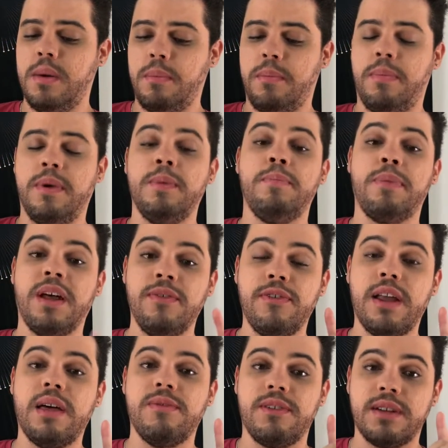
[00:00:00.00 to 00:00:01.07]
E para falar a
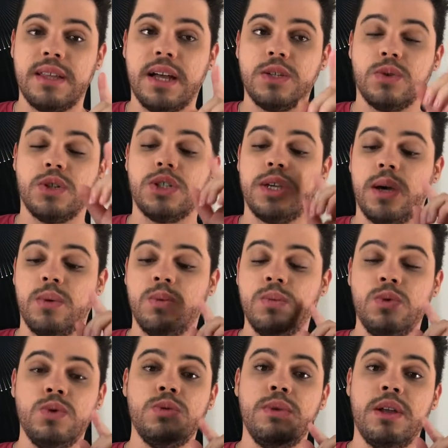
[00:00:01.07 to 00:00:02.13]
verdade, eu acho que é um
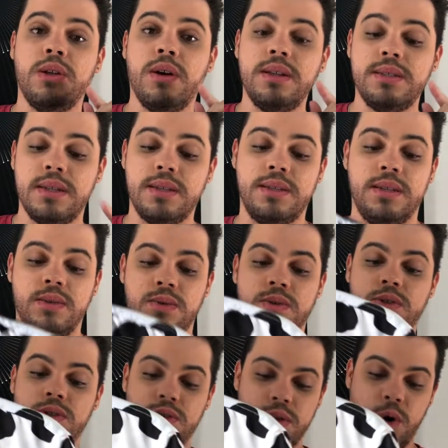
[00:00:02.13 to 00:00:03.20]
dos melhores tecidos
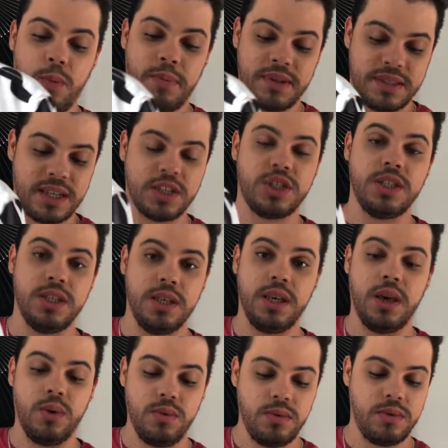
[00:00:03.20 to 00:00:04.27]
de roupas da Shein que
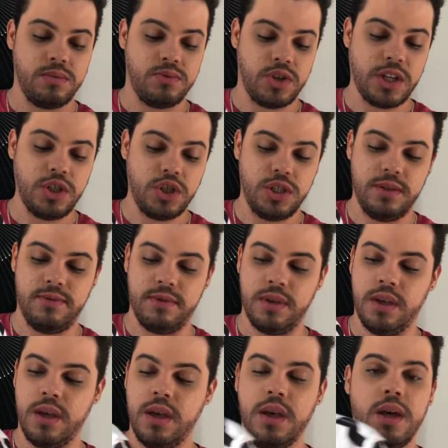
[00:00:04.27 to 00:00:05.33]
eu já tive.
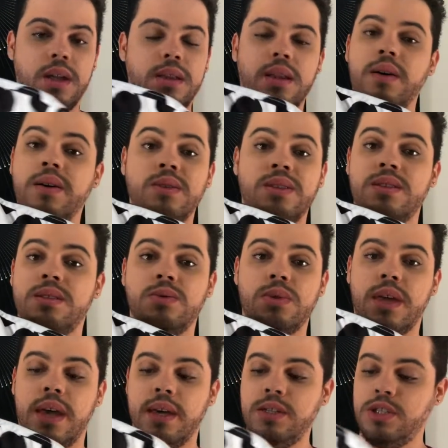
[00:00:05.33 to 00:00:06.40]
Não é um tecido
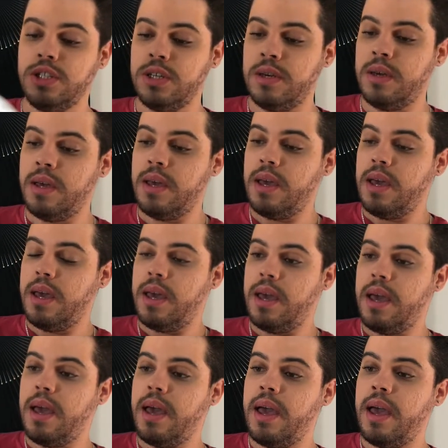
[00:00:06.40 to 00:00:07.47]
quente,
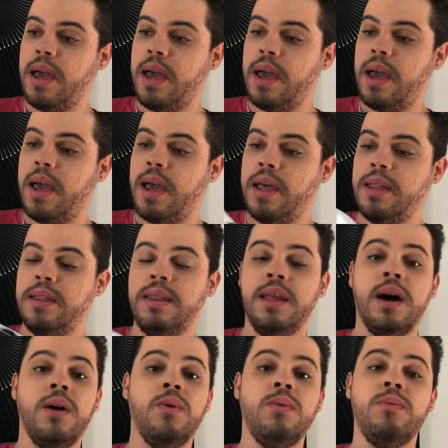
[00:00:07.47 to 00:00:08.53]
é...
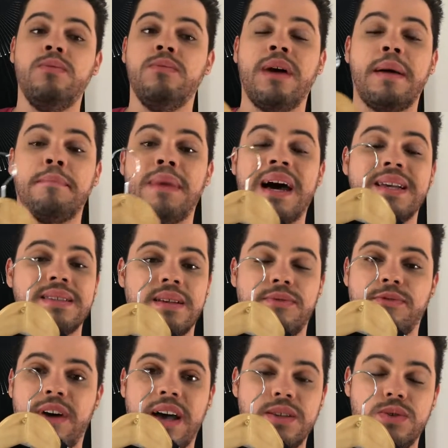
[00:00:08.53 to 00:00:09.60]
não amassa
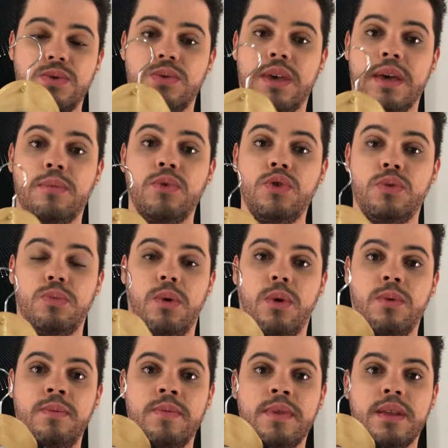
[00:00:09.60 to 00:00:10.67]
fácil, que é muito bom.
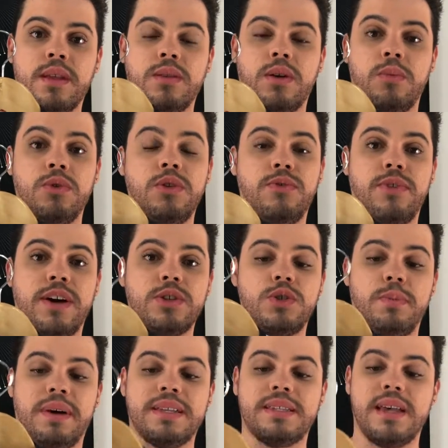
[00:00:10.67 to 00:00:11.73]
Então é muito fácil de
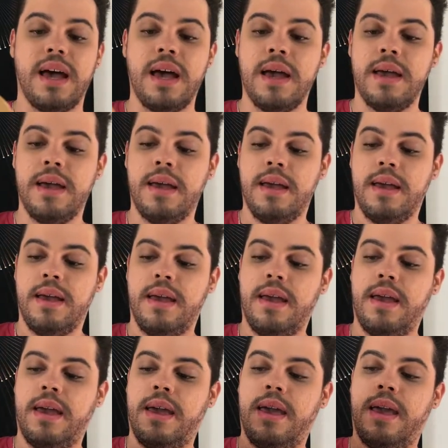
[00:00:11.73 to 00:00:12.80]
passar.
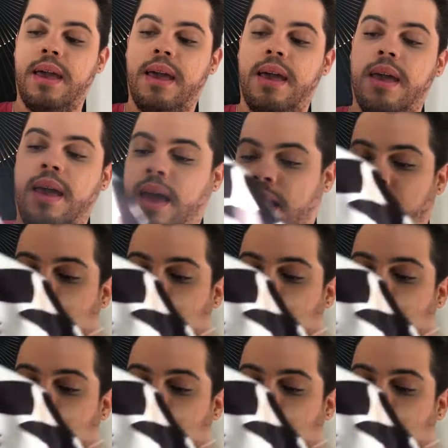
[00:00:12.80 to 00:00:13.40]
É...